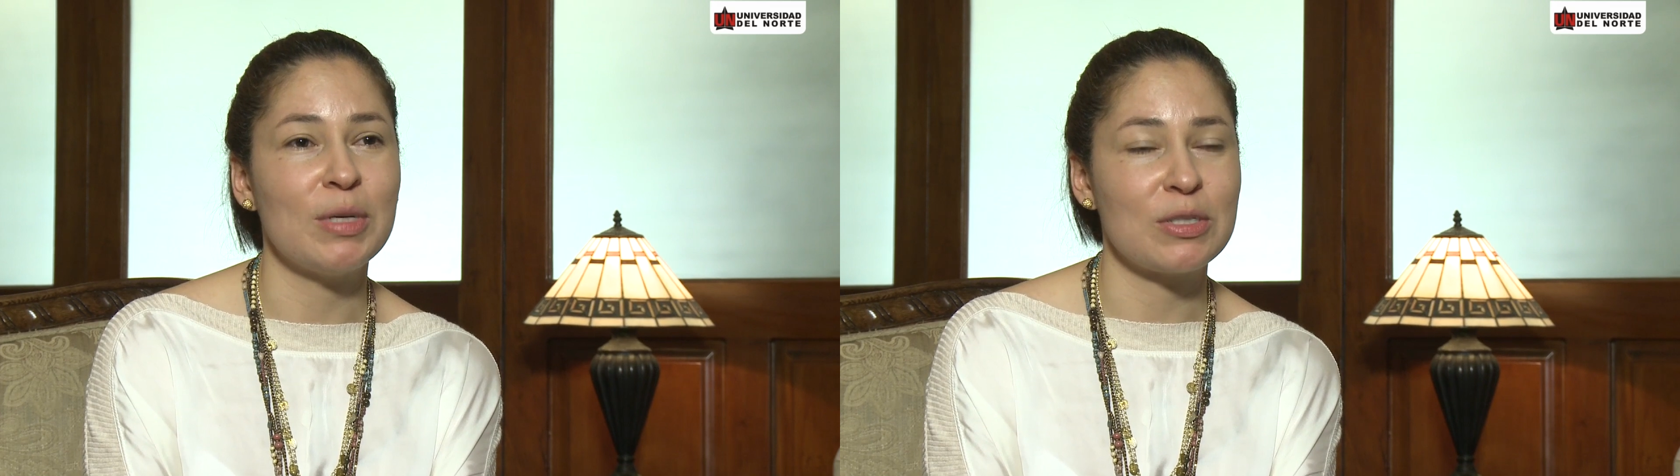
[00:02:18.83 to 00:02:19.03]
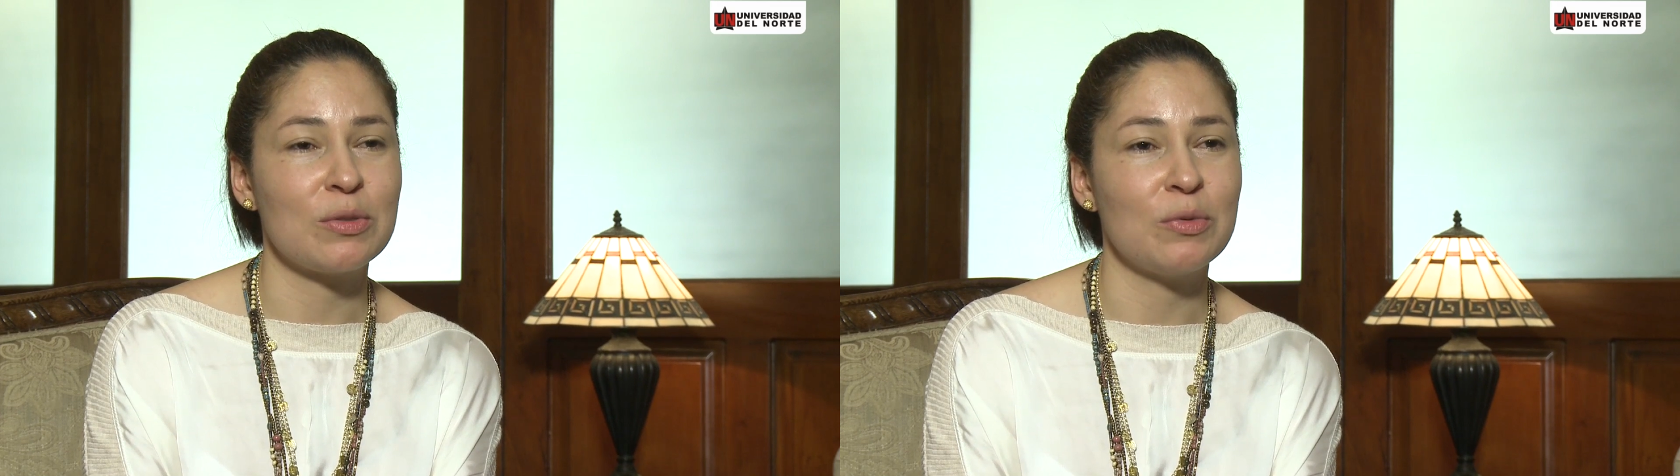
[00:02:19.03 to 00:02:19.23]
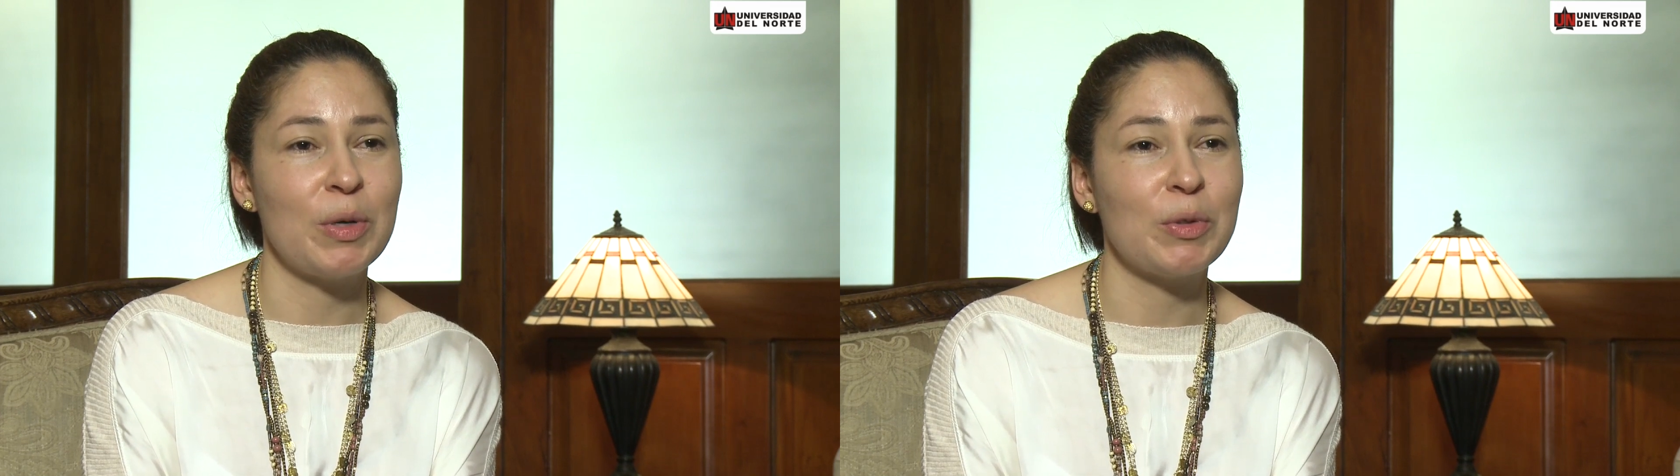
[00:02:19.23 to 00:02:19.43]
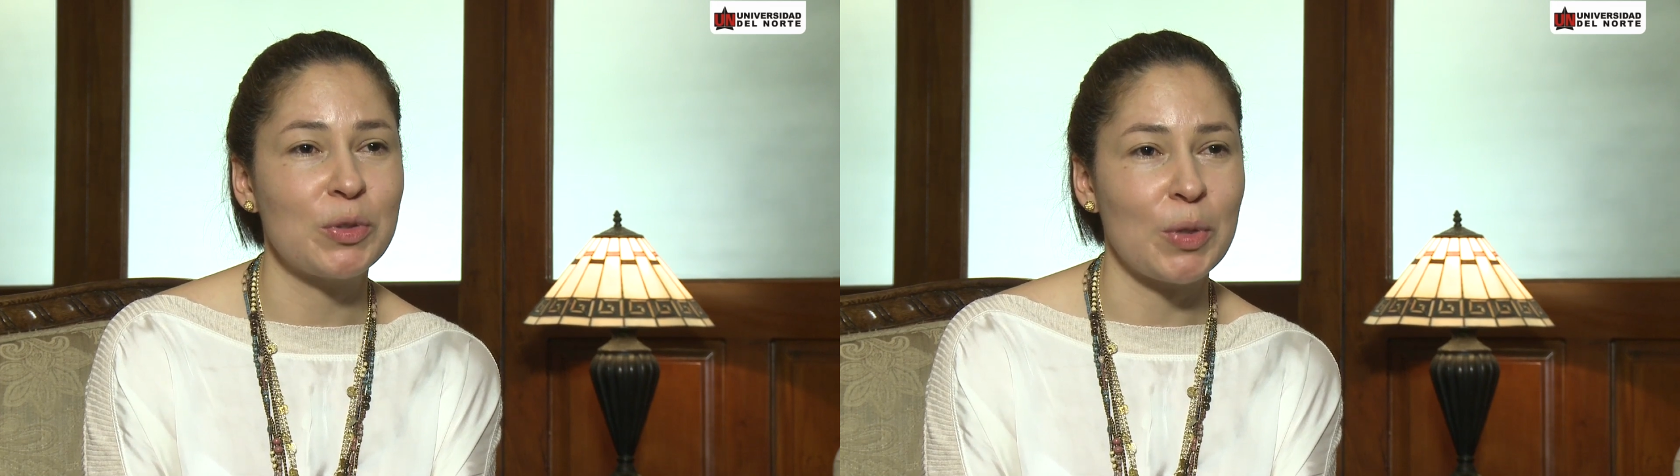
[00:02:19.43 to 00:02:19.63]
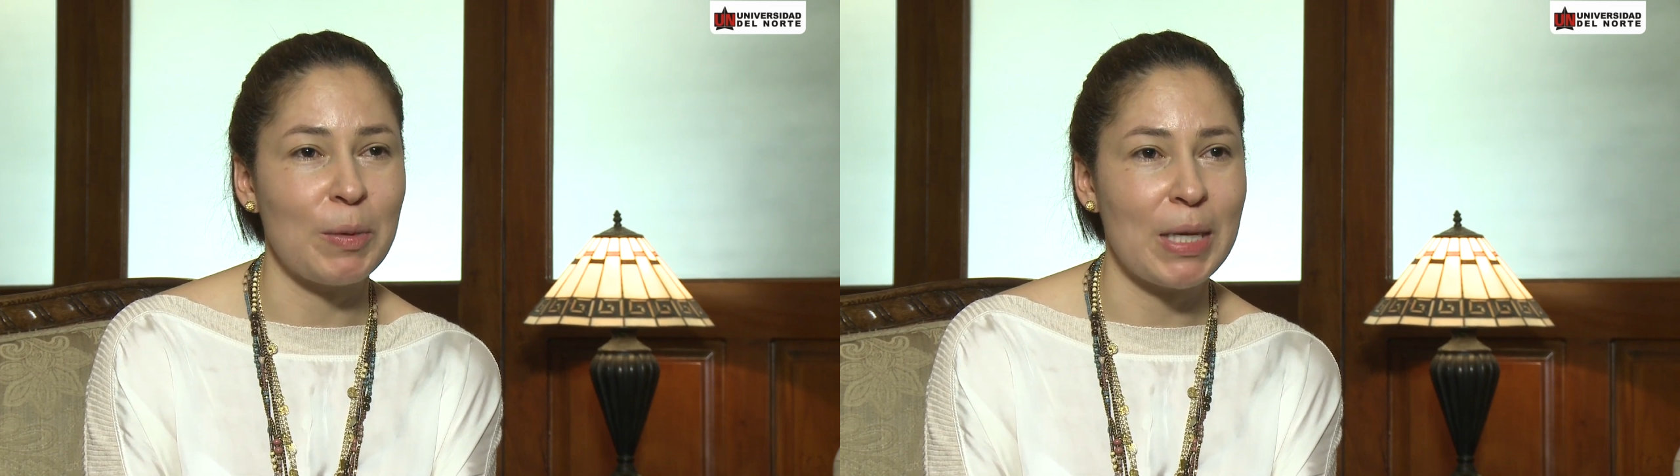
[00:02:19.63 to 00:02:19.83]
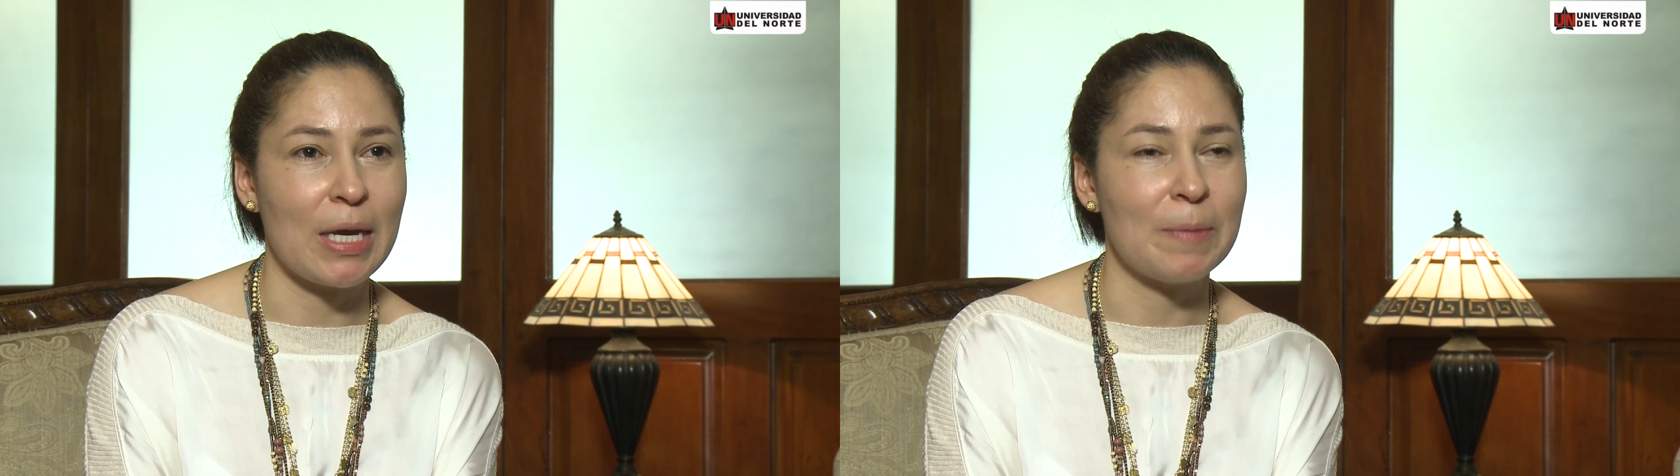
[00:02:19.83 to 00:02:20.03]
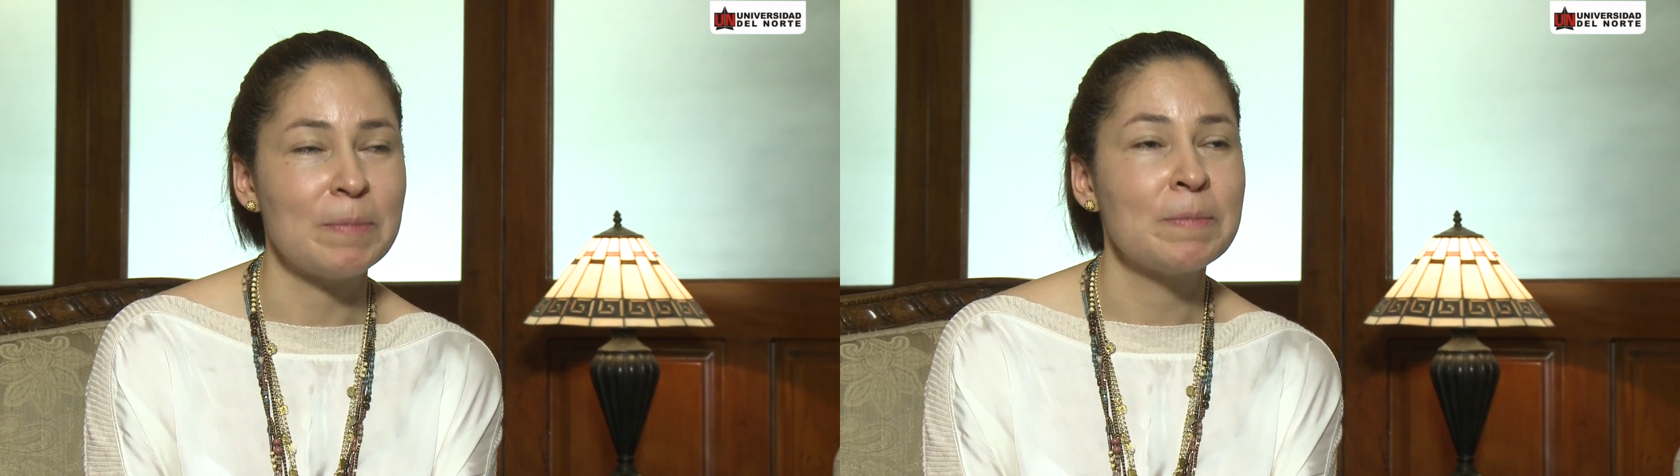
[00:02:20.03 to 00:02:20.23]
más nuevo todavía.